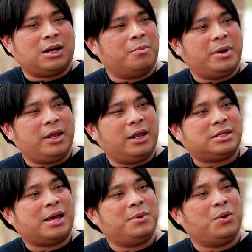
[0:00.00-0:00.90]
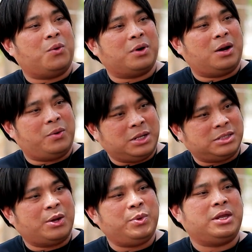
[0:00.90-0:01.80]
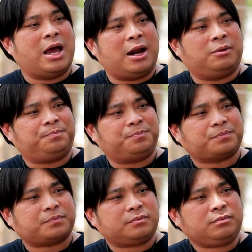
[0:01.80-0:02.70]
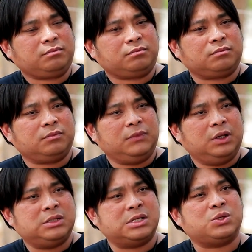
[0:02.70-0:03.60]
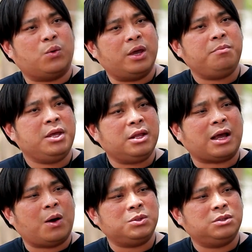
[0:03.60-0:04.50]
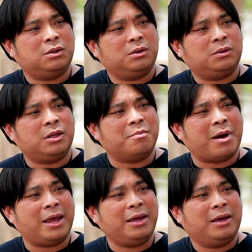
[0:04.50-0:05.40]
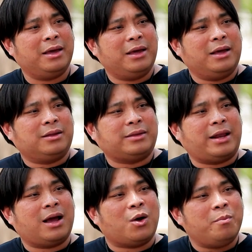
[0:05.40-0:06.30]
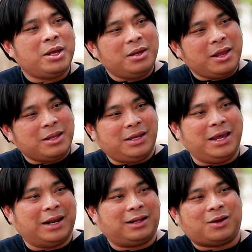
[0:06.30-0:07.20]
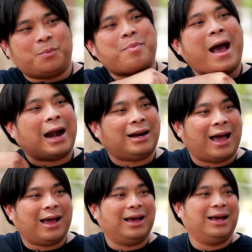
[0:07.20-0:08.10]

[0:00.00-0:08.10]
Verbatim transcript: จากนั้นเราไม่ได้เห็นใจพี่องค์นะเราเห็นใจวิญญาณจะส่งให้มีดเขาดีไหมแต่ถ้าเขาไม่ได้กรีดเขาปาดล่ะ